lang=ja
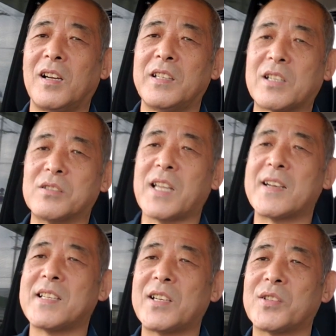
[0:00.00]
で下
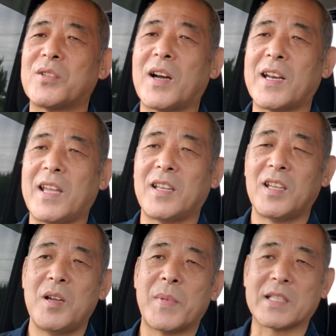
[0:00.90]
り線の人がね
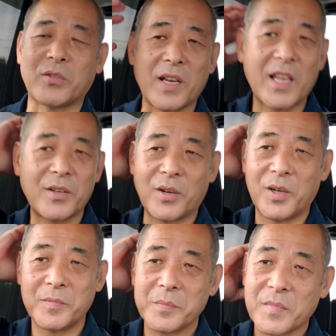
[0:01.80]
まだその辺
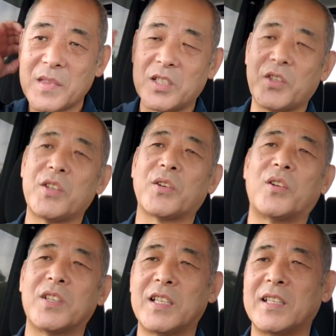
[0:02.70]
の広いと
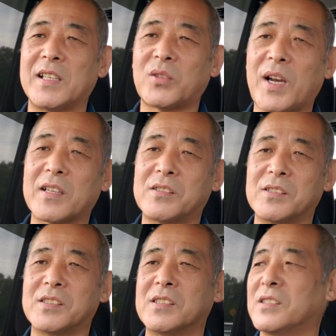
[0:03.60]
ころに
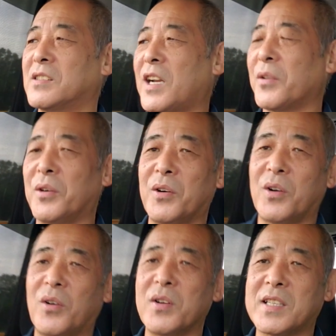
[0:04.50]
トラックあ
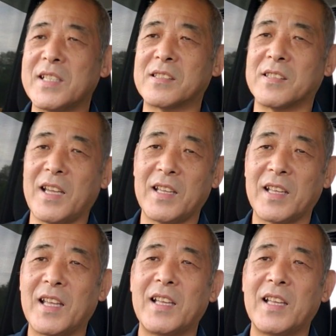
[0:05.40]
の置いてですね